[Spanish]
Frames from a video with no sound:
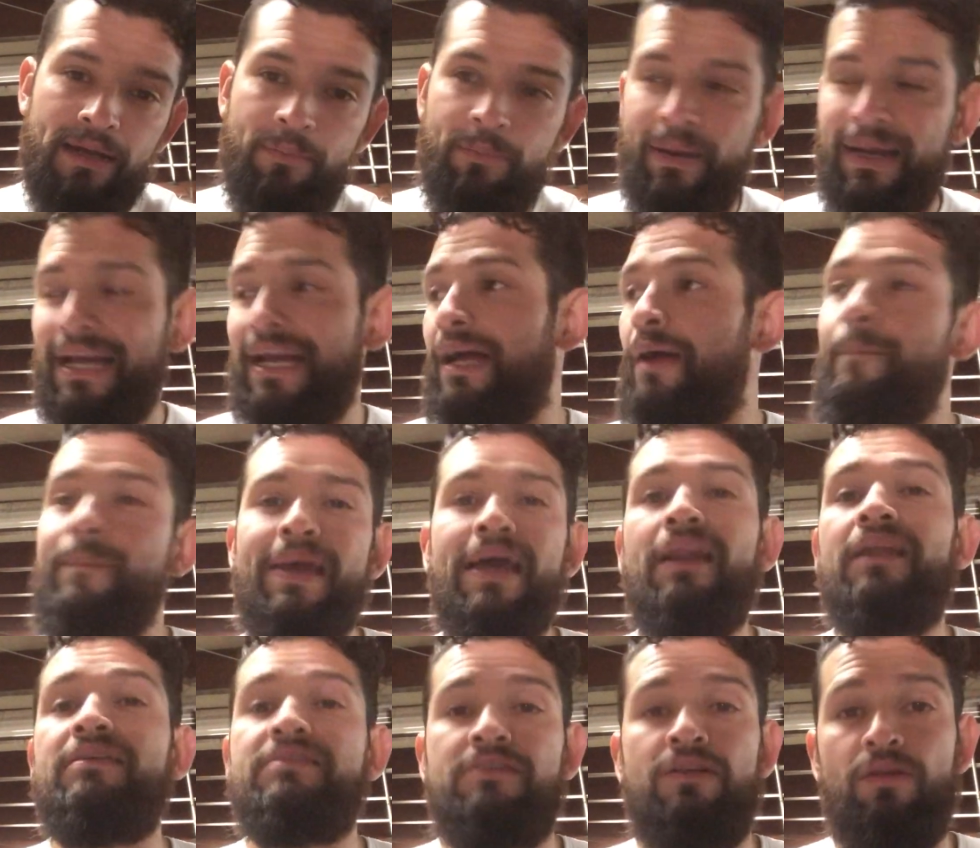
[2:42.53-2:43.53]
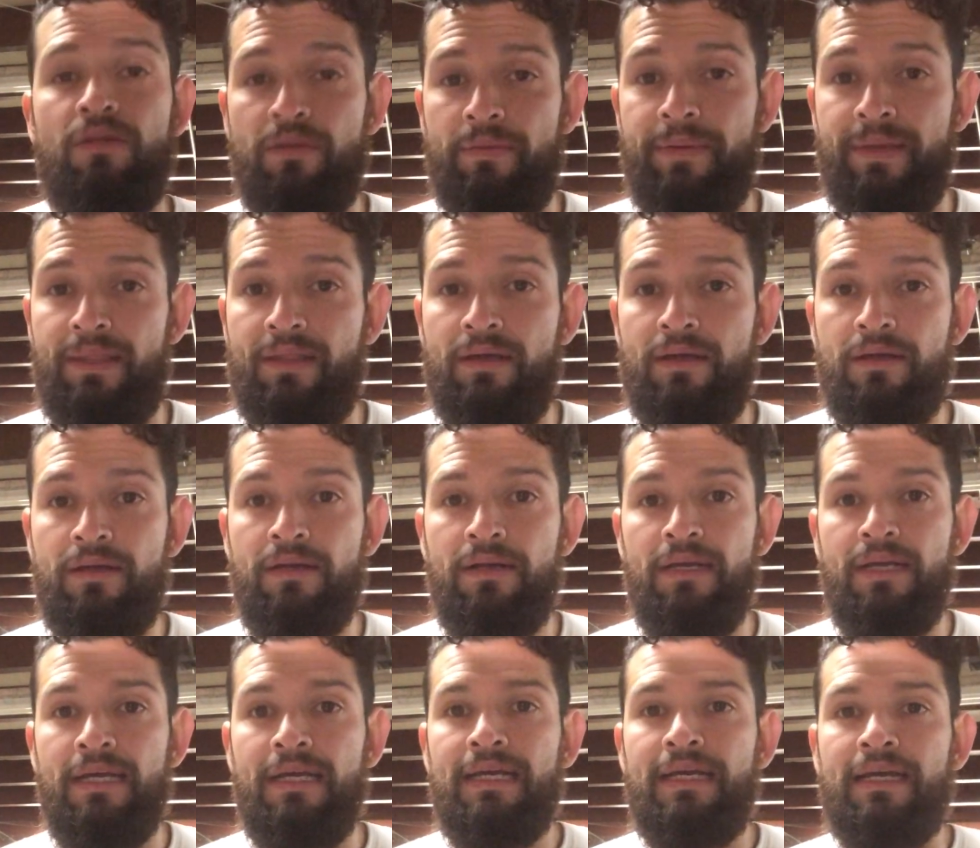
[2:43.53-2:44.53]
para cambiar el estilo de vida
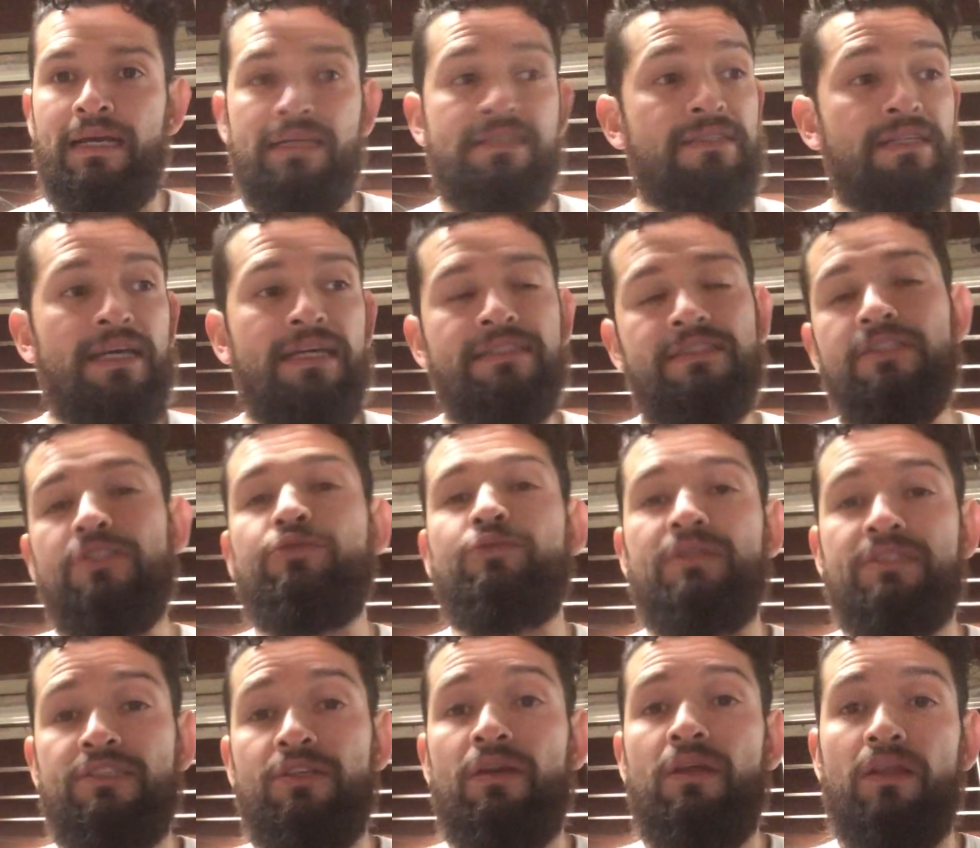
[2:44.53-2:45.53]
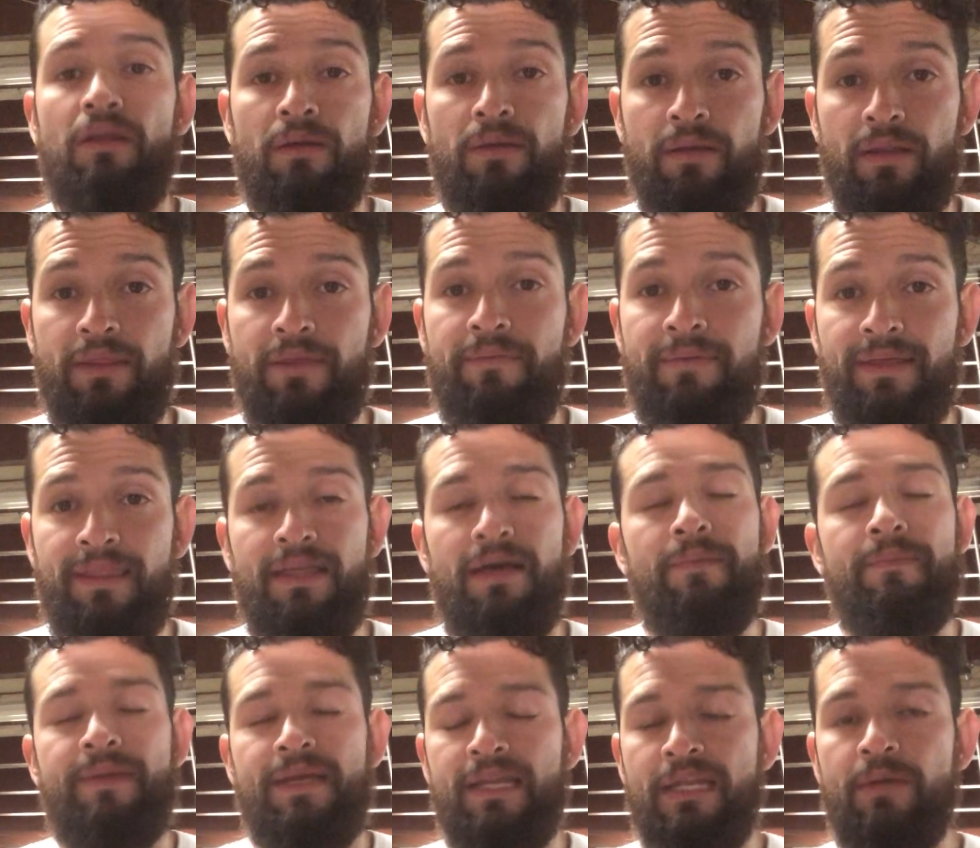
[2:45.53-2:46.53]
que este, este, es un estilo de, vida
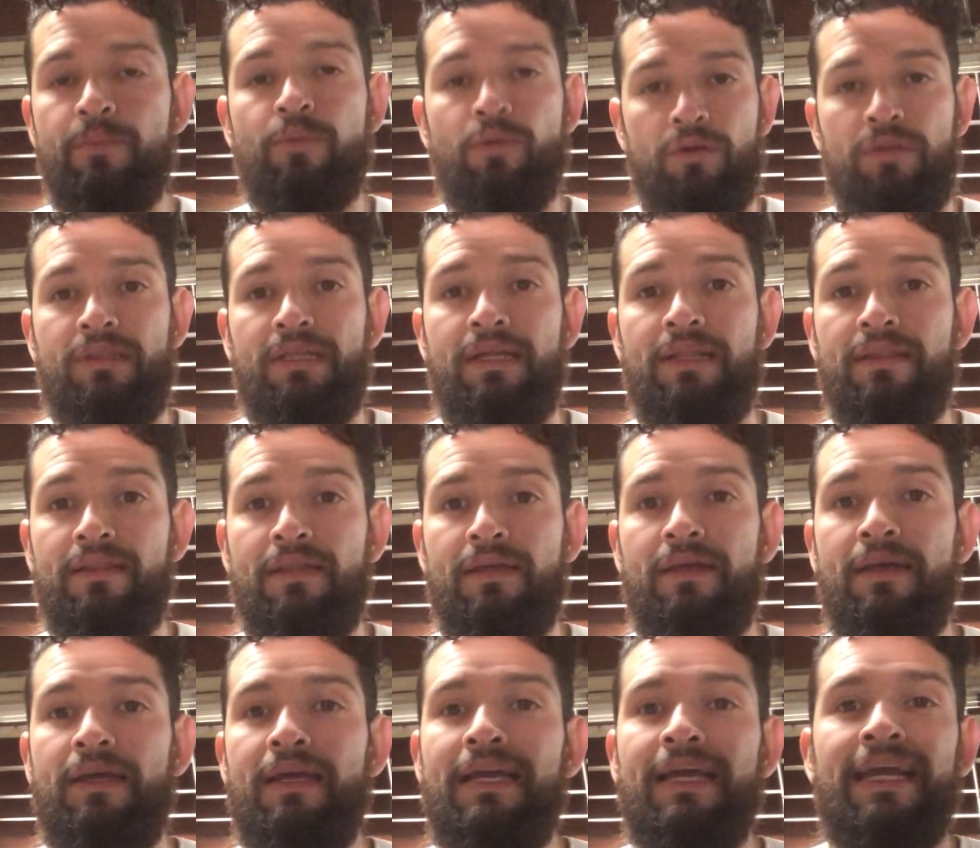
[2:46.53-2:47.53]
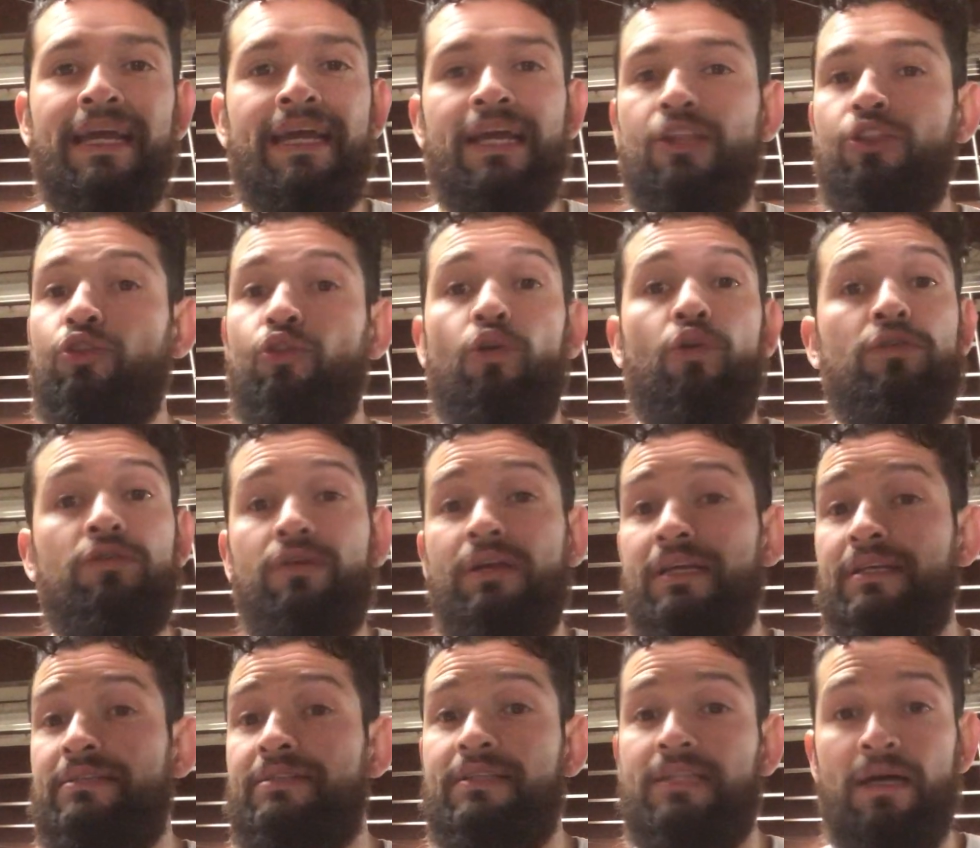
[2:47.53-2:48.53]
bien importante que todos lo
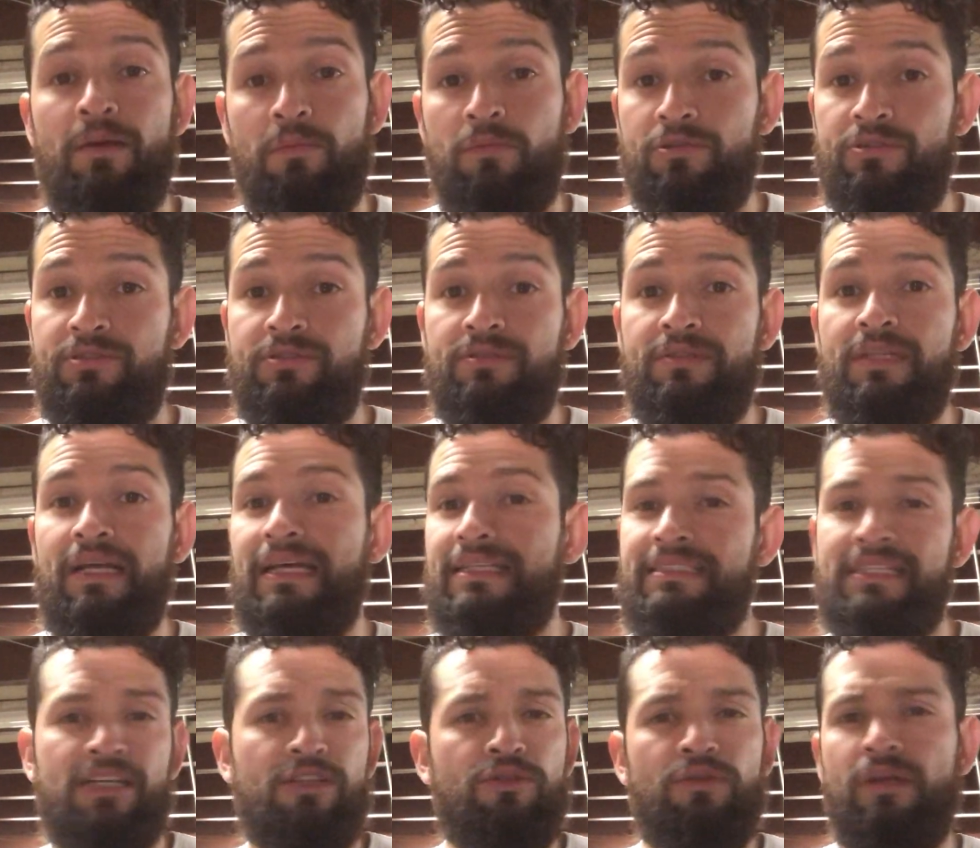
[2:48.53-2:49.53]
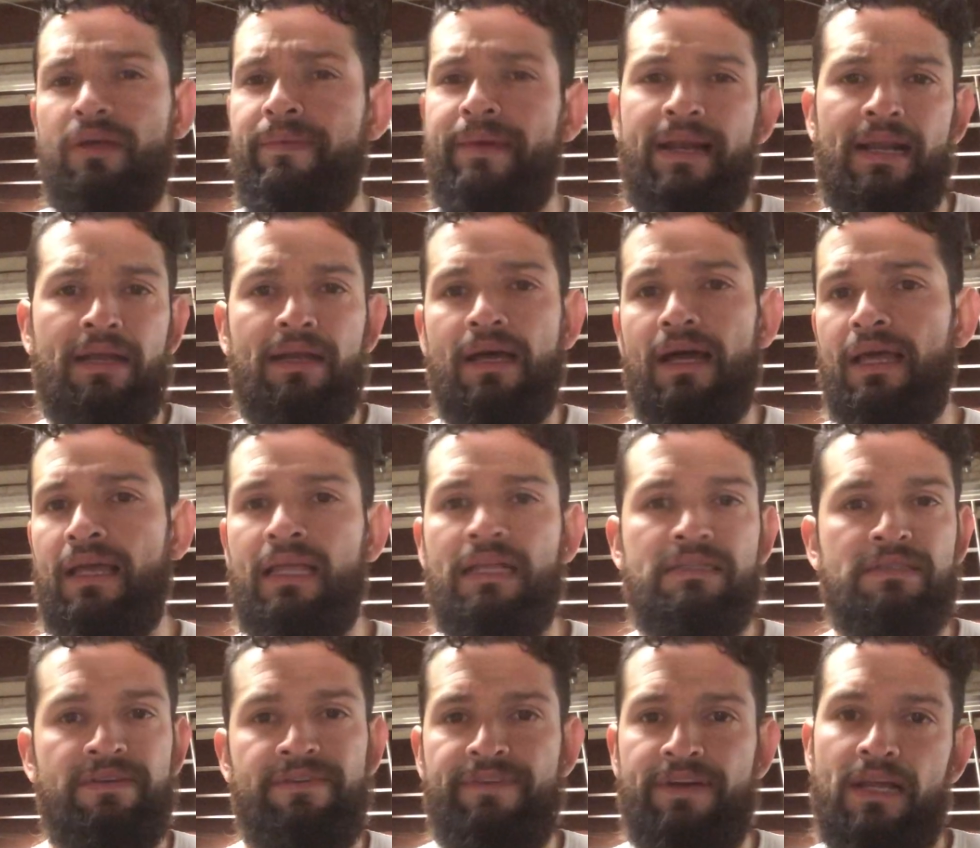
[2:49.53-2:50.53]
necesitamos a cierto nivel. Cada quien
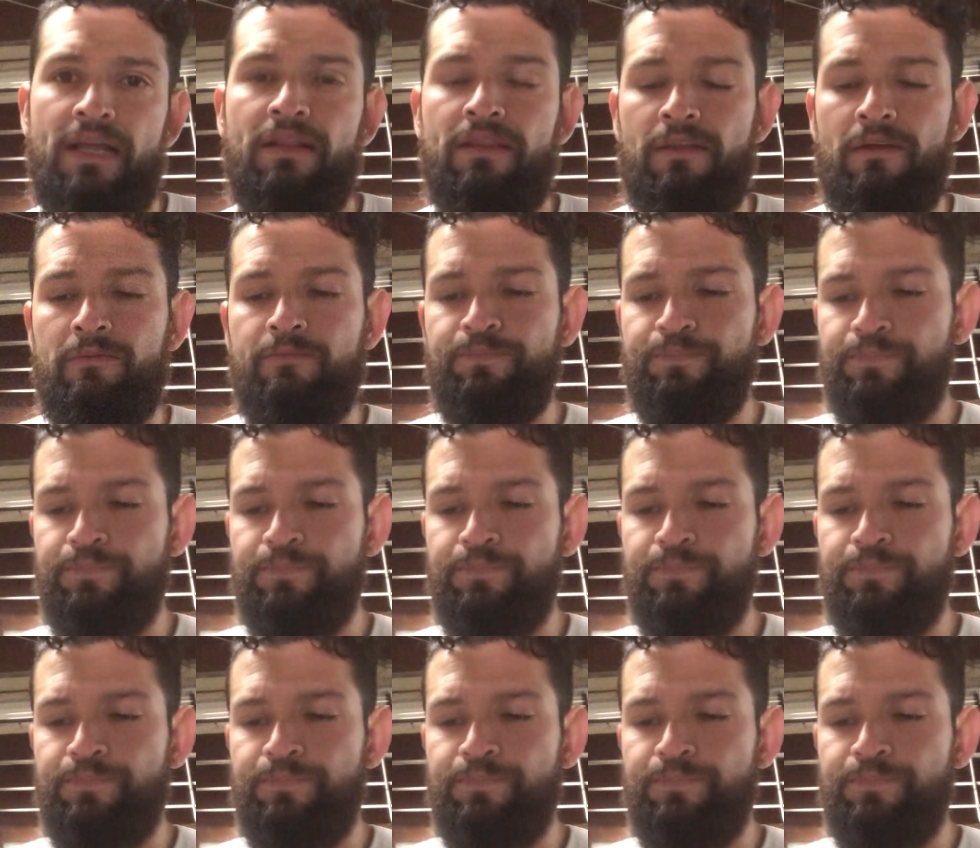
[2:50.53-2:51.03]
es diferente.